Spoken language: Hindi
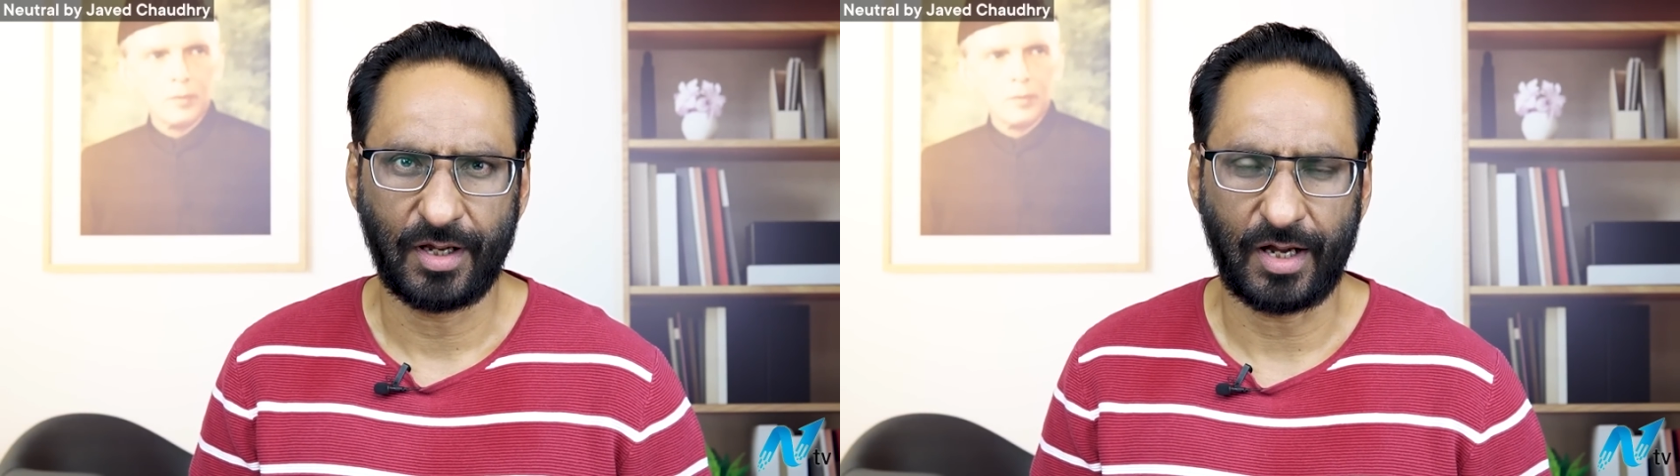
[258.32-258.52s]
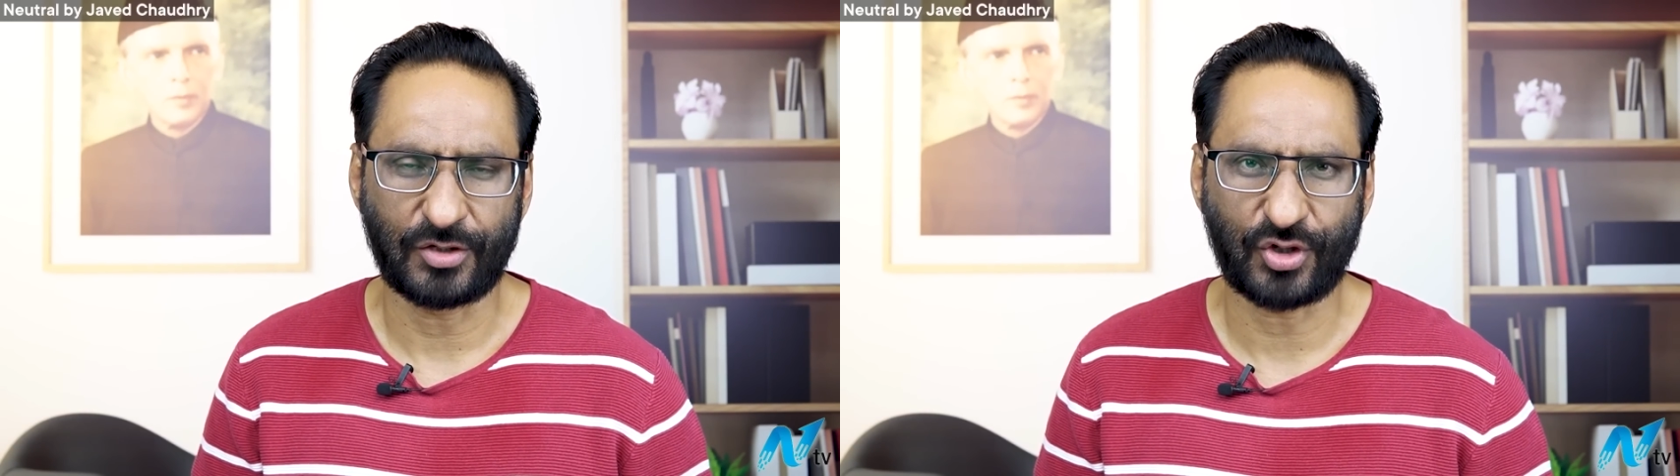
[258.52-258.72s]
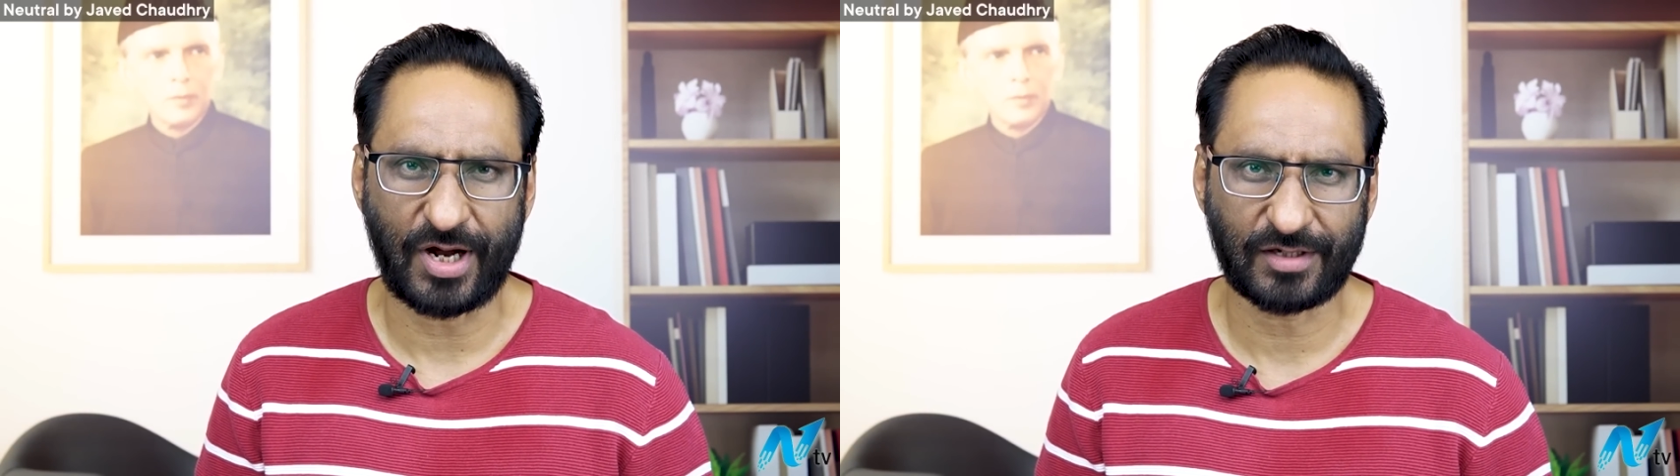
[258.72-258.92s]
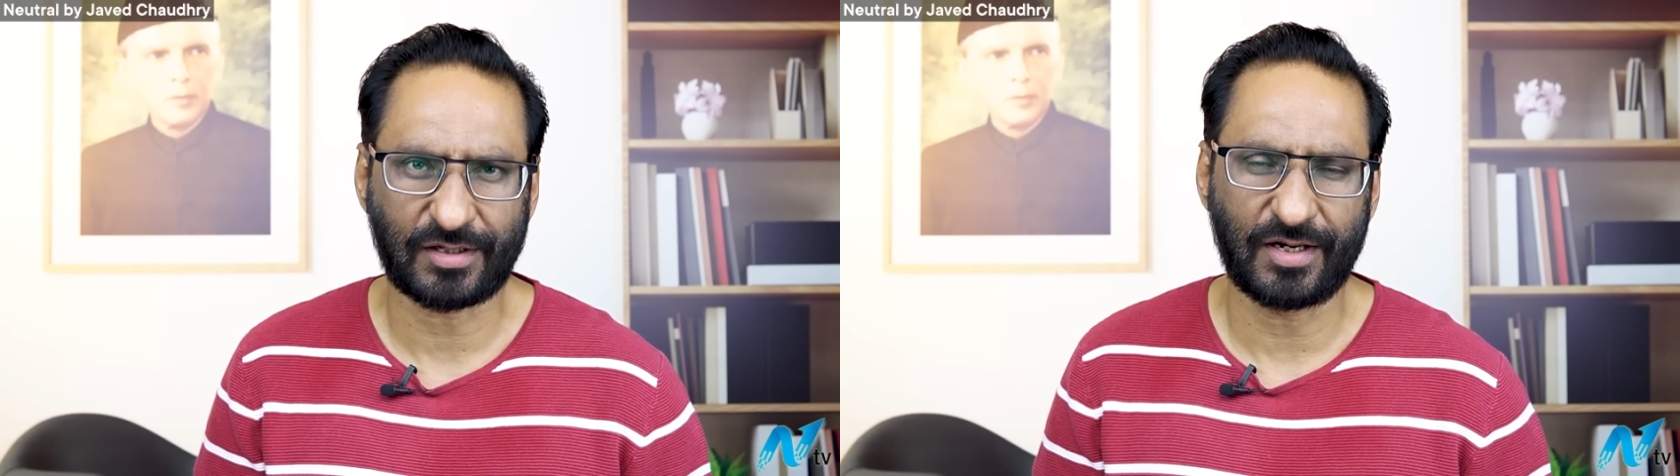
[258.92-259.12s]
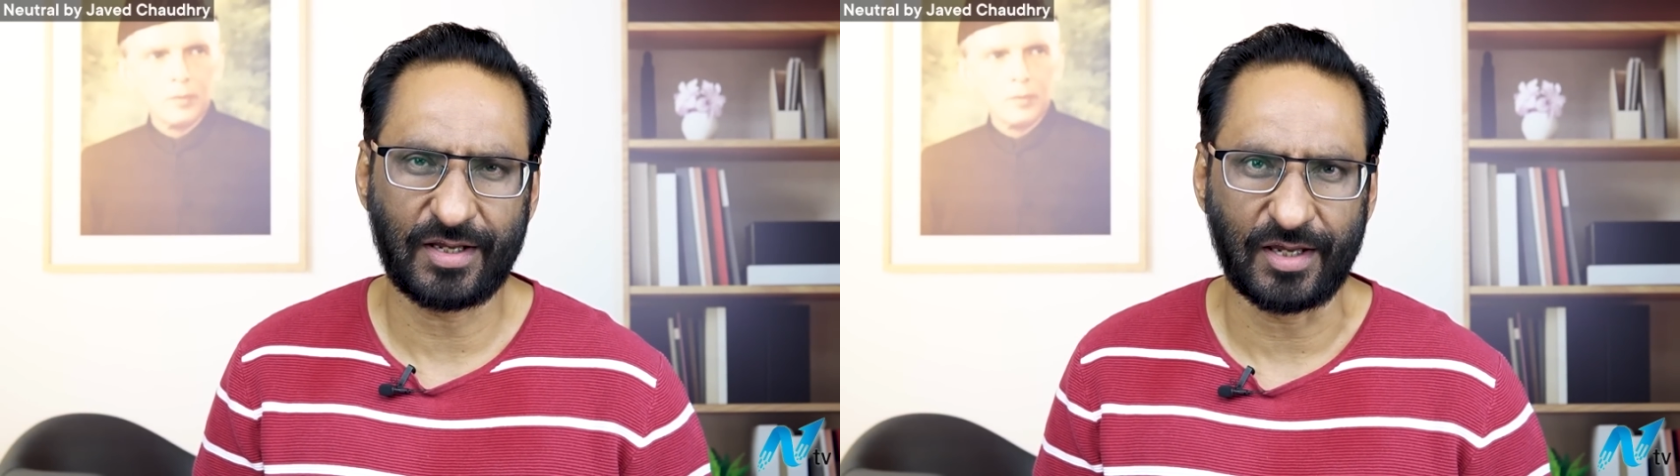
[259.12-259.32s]
चार
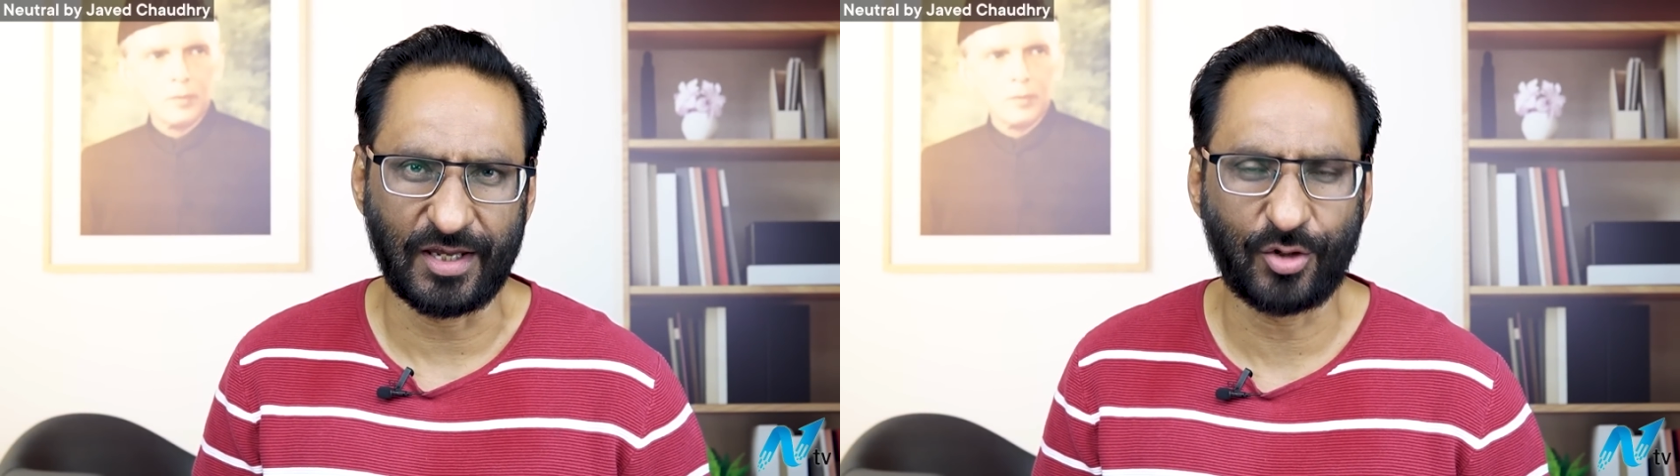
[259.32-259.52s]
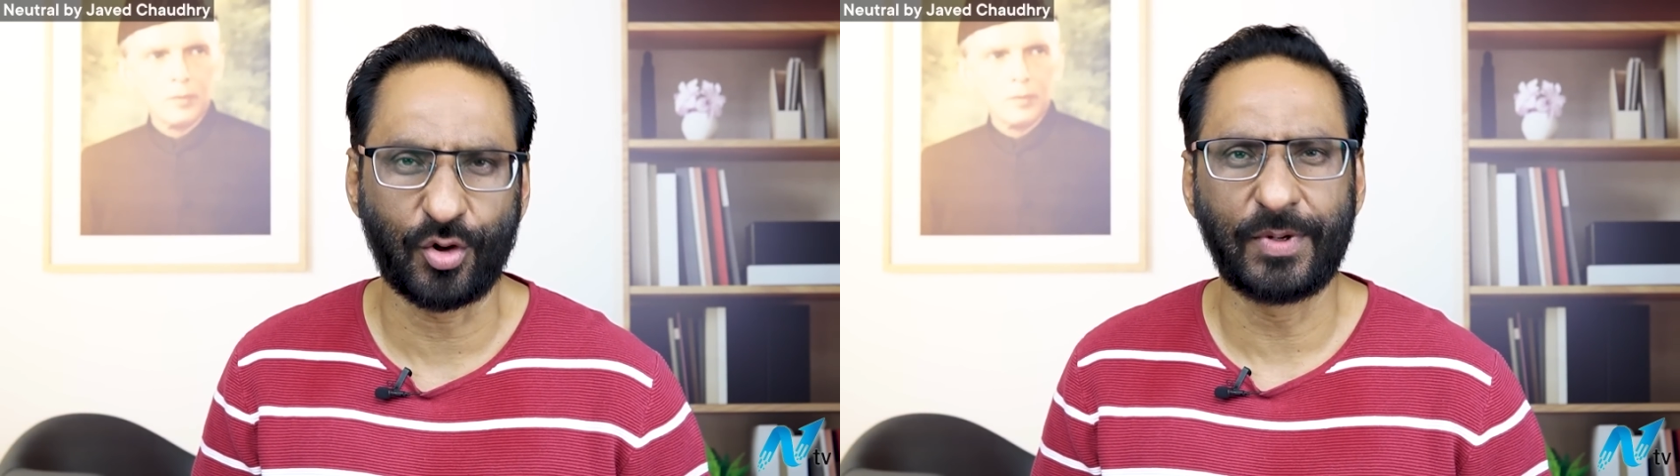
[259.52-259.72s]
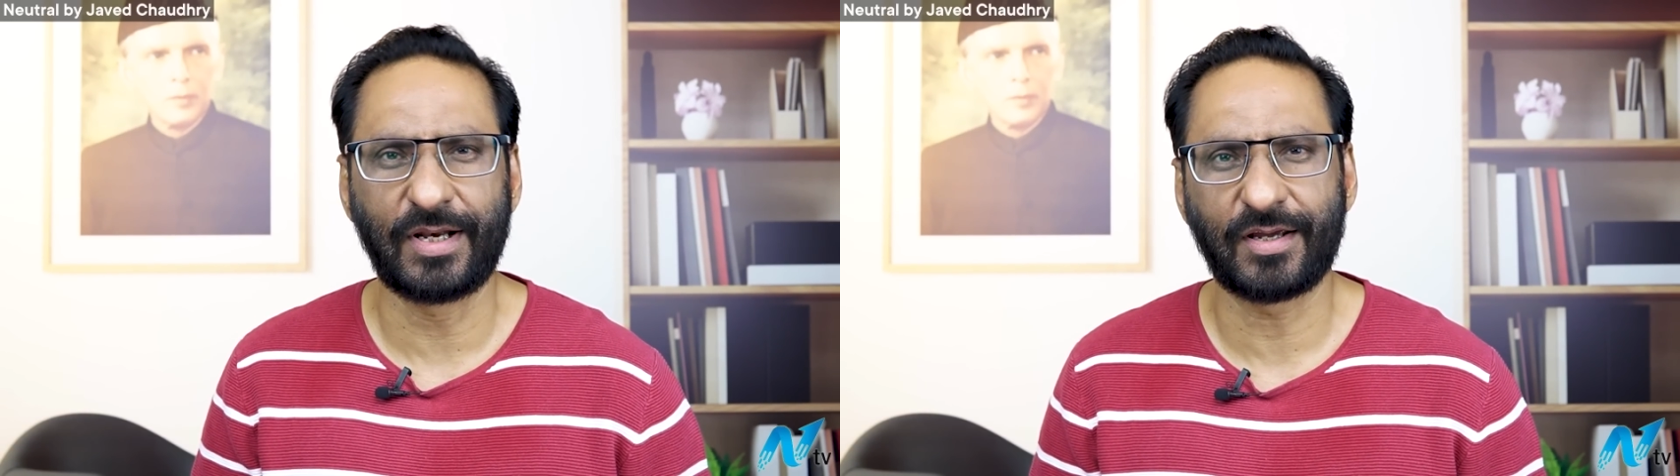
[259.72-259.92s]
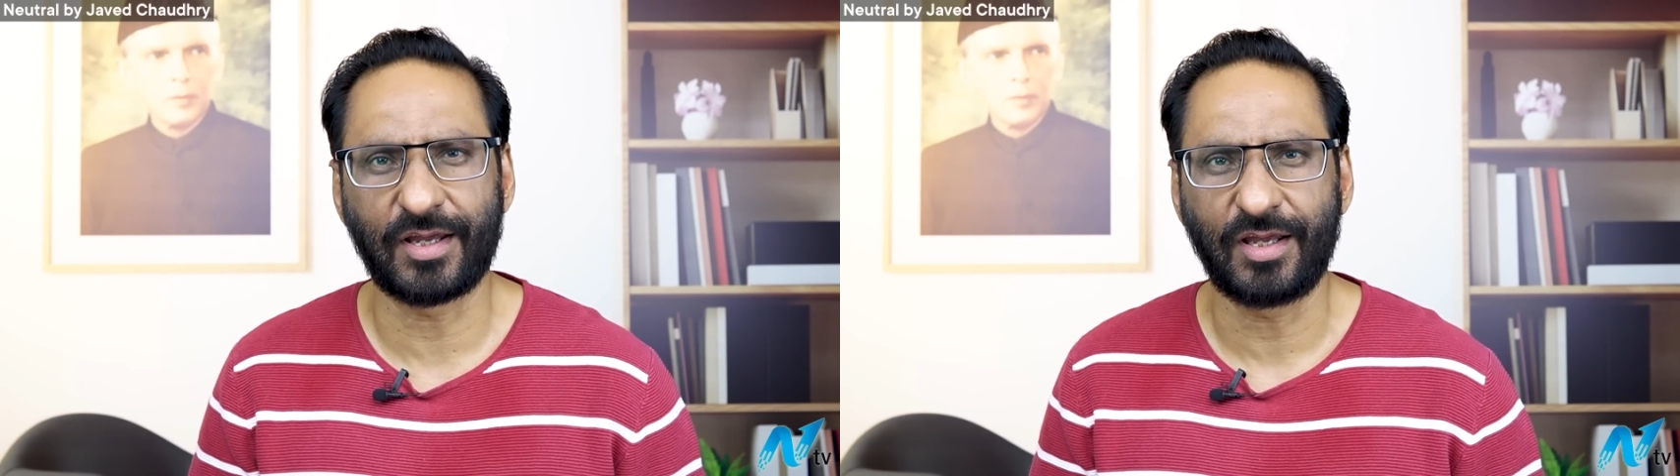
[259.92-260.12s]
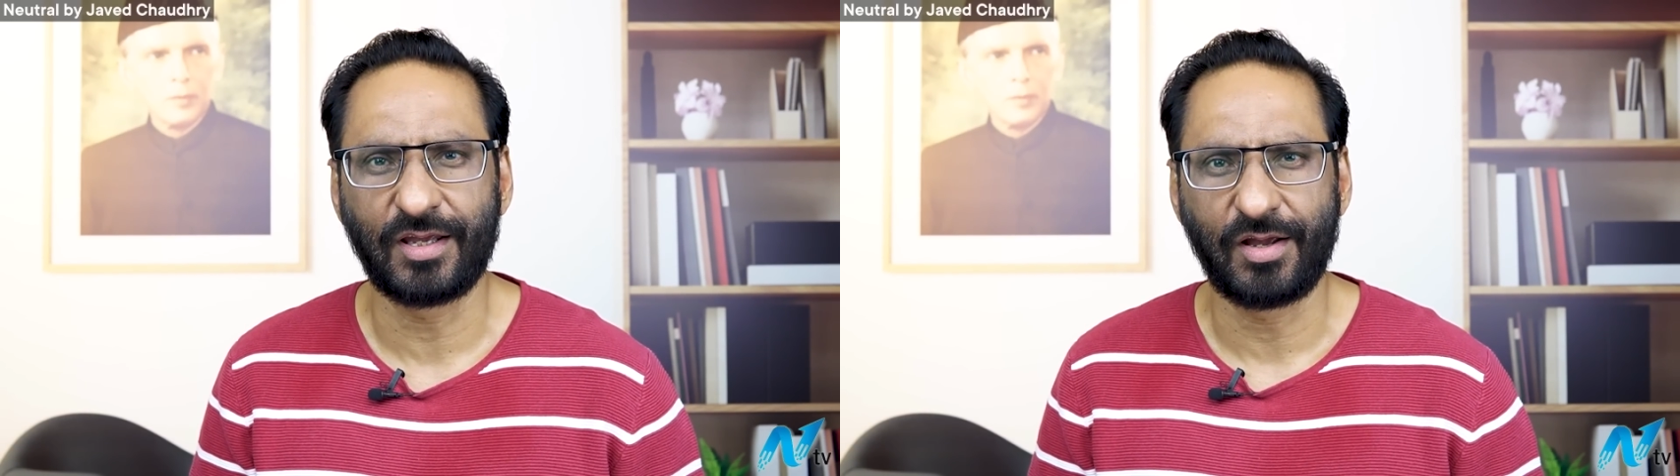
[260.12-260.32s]
तारीख ही को
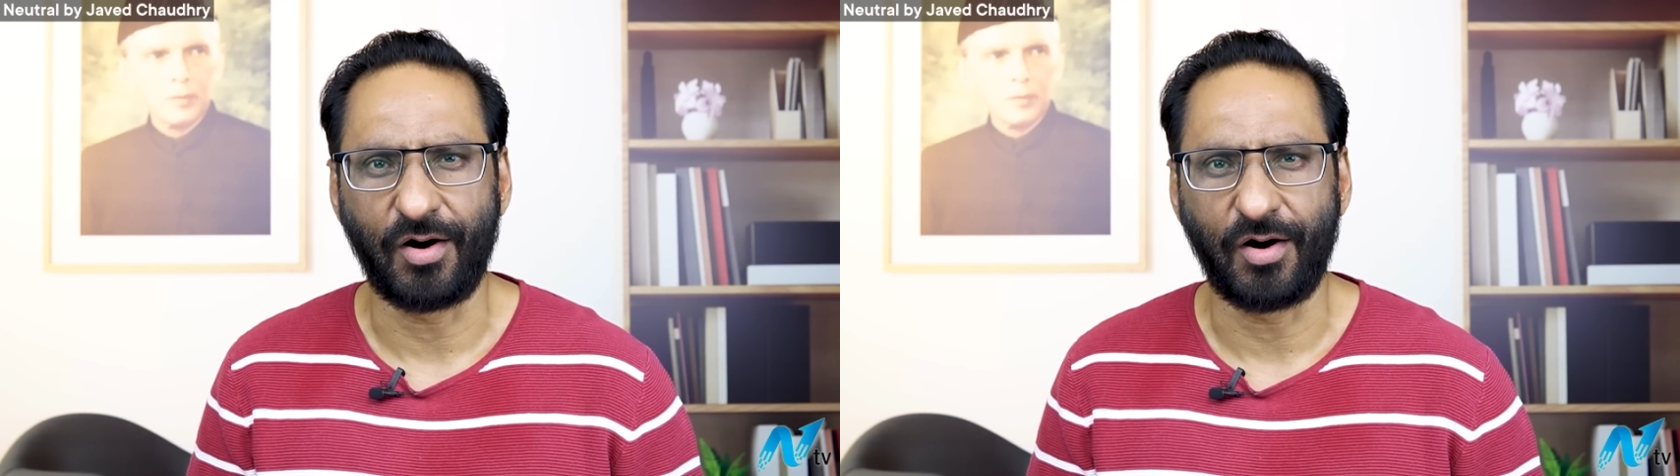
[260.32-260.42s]
मिलेगी